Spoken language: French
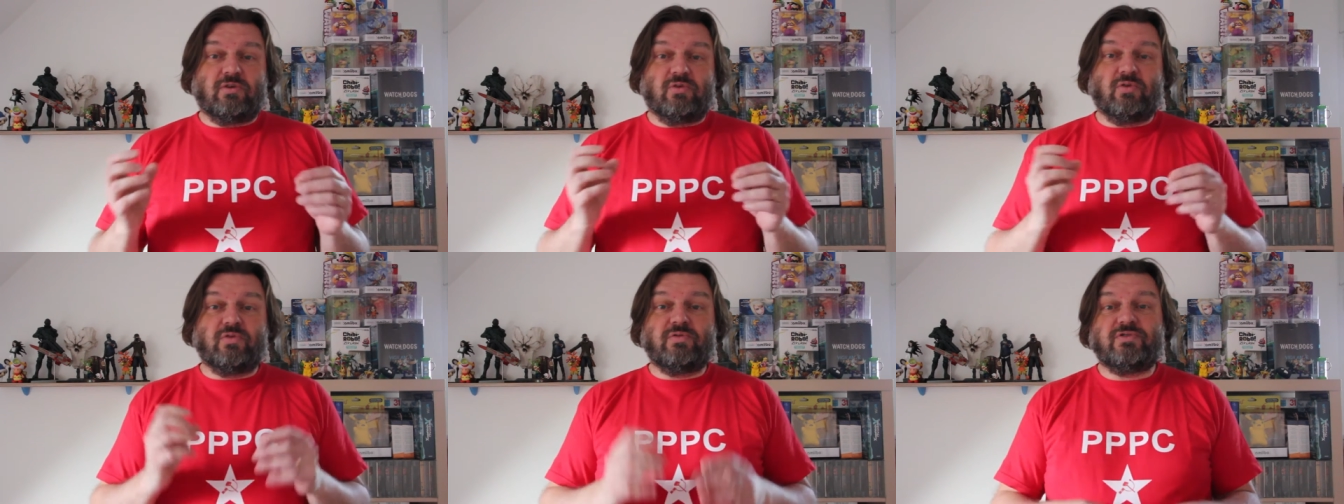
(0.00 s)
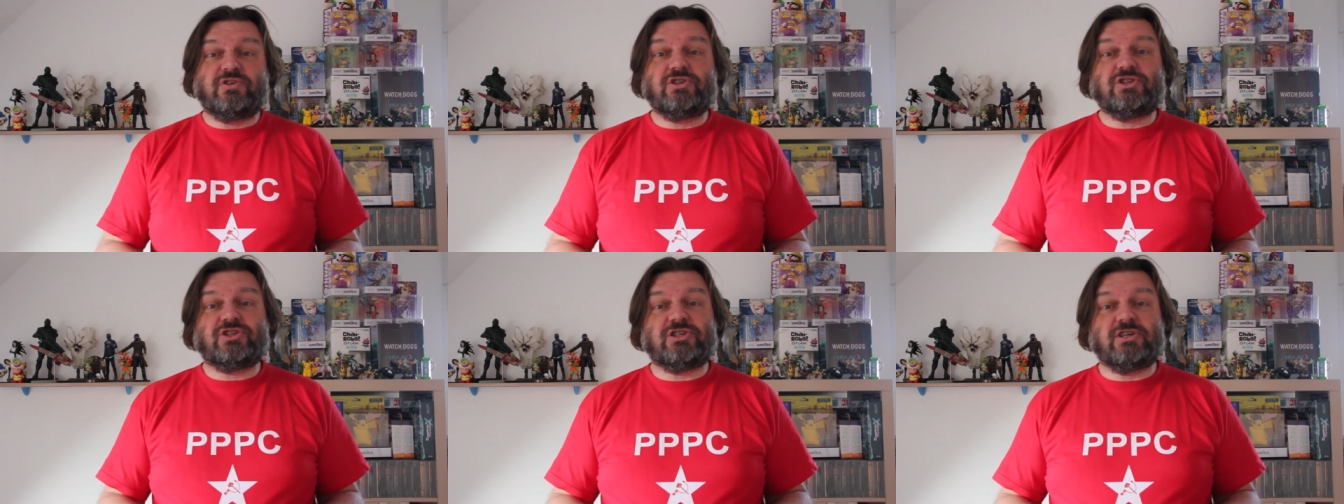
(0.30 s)
le
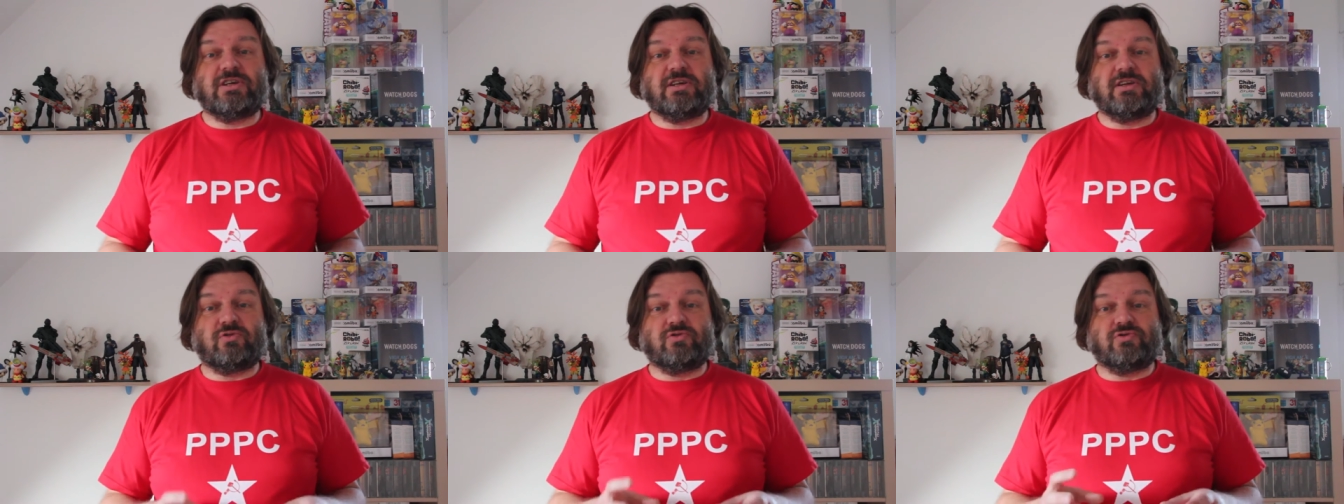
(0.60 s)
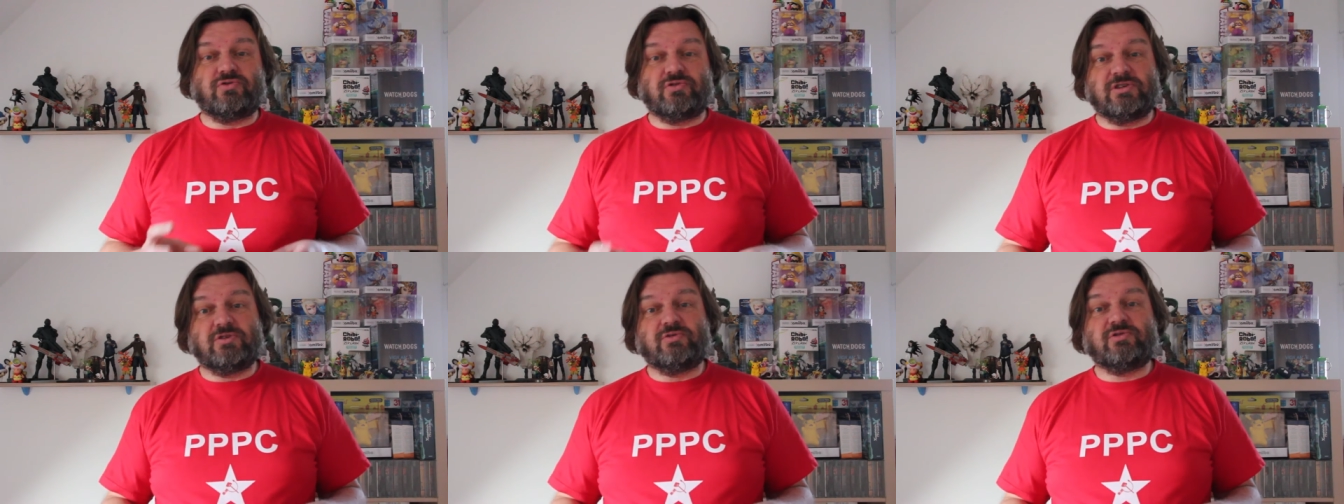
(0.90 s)
fichier
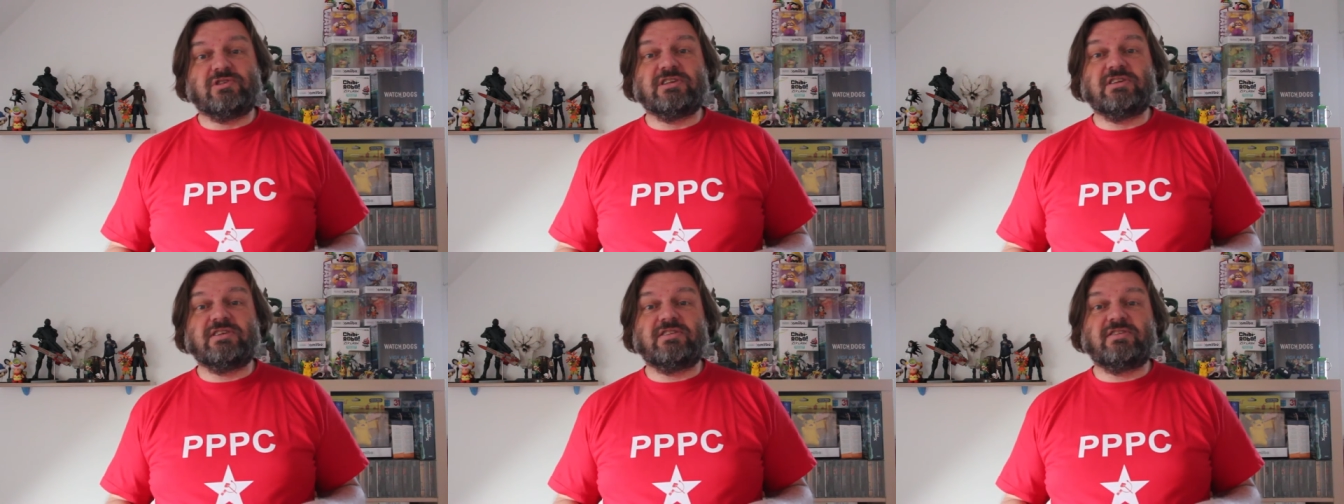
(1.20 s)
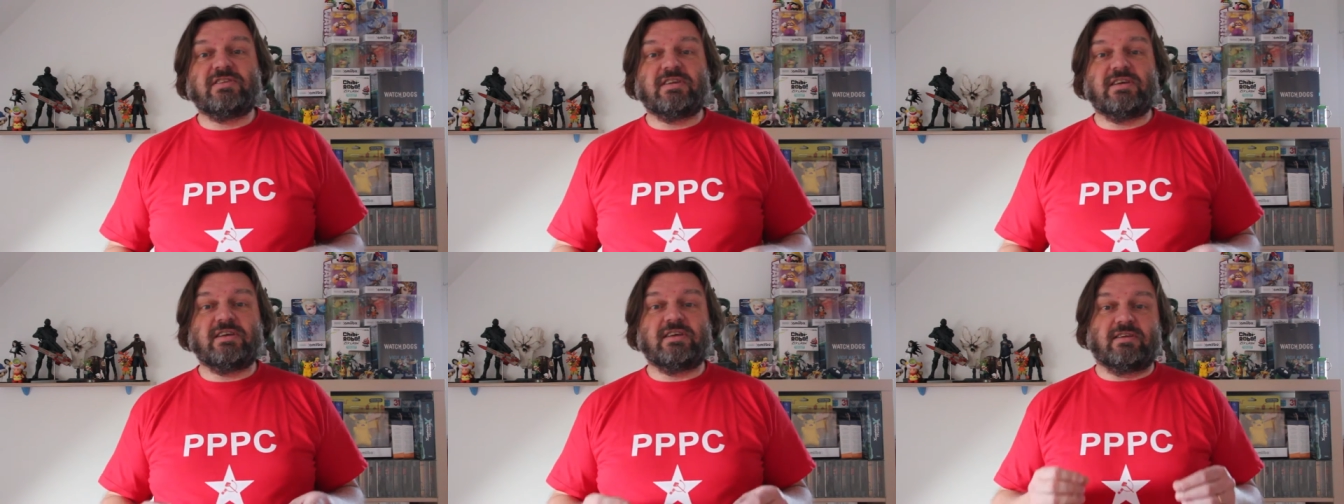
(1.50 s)
que j'ai
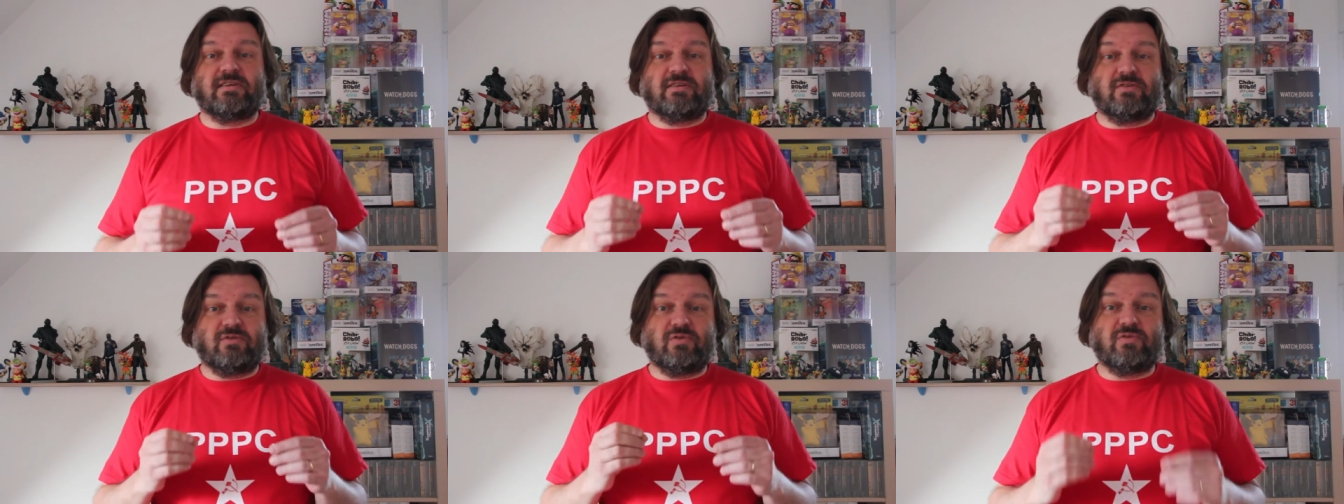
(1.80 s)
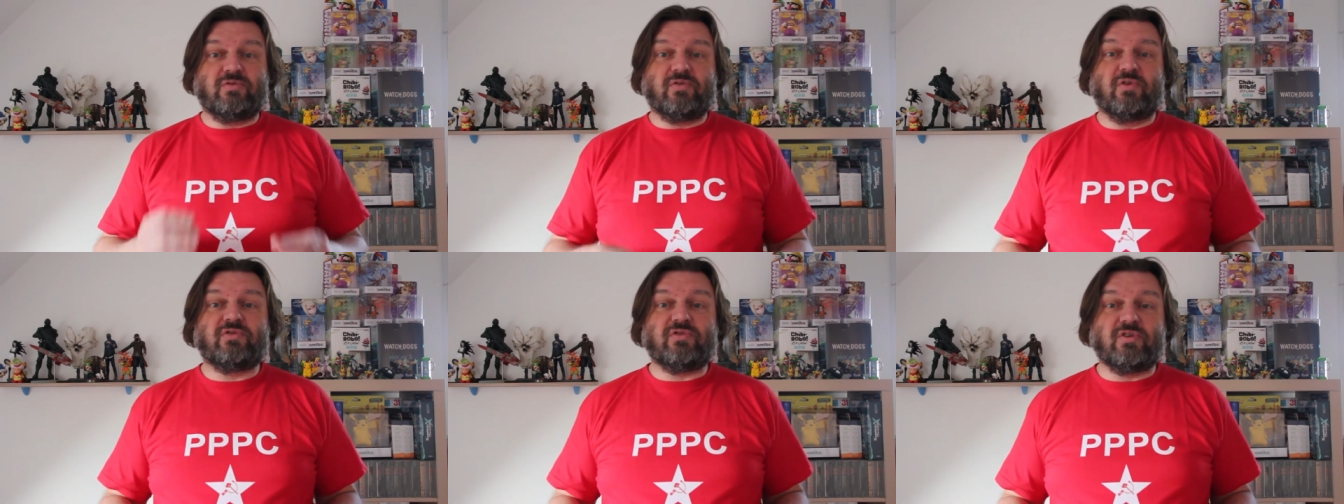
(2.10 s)
utilisé
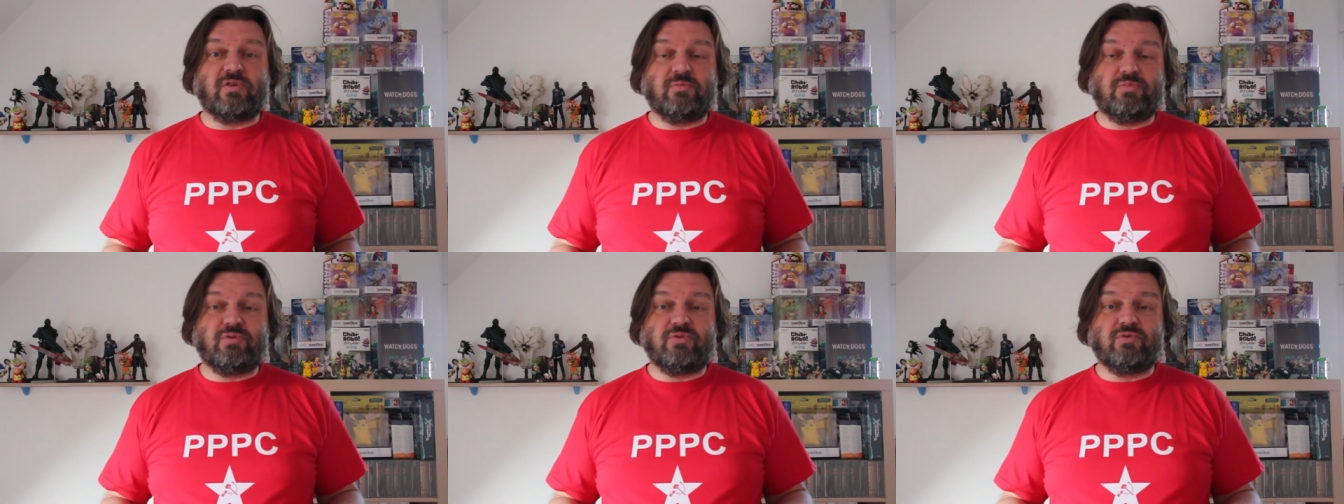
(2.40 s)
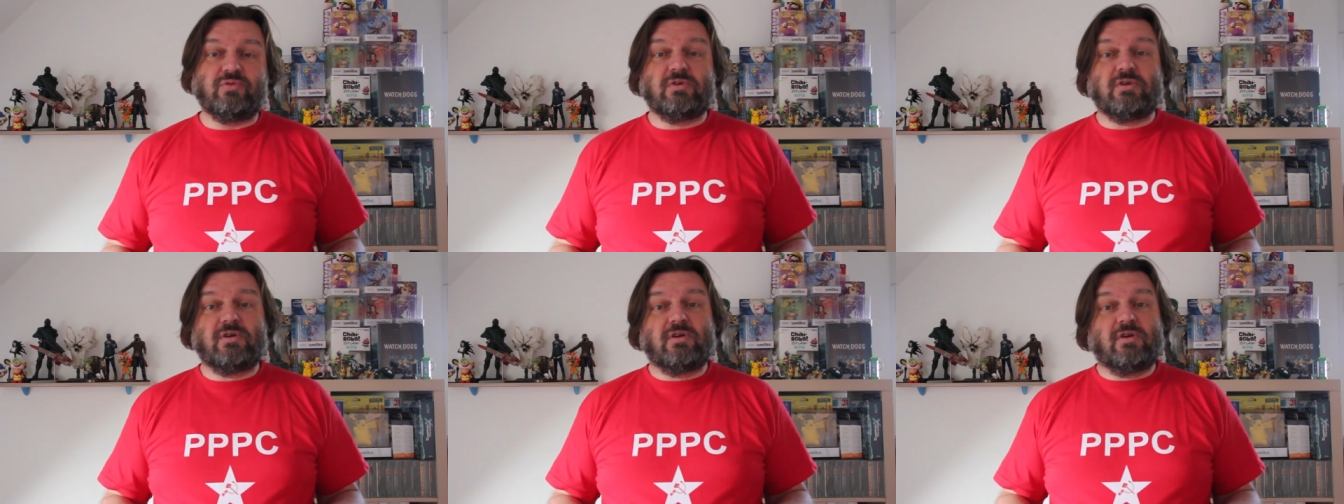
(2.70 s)
ne fonctionne
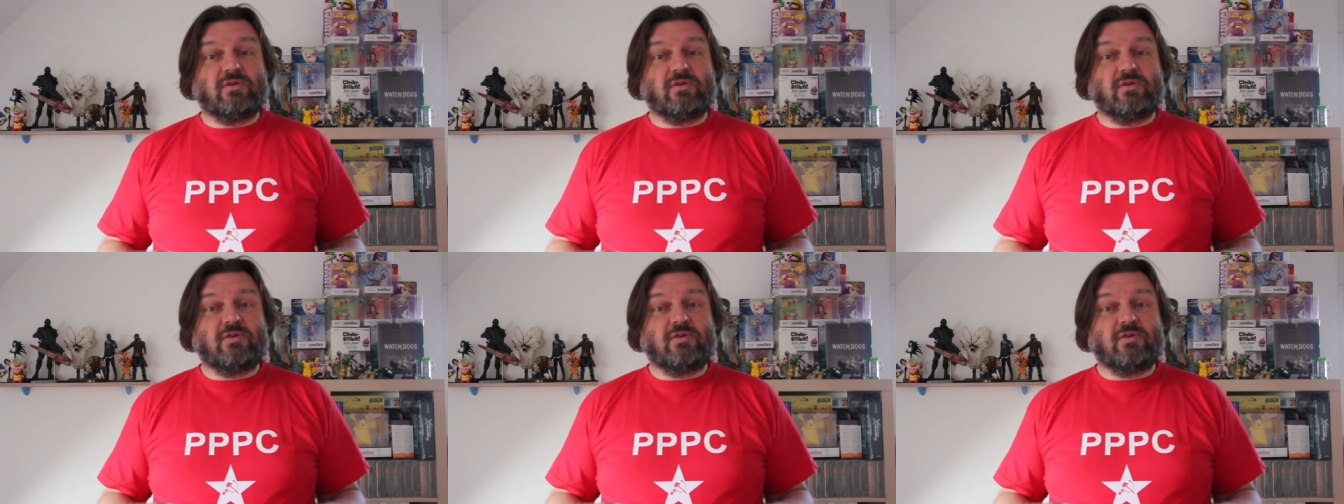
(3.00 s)
plus,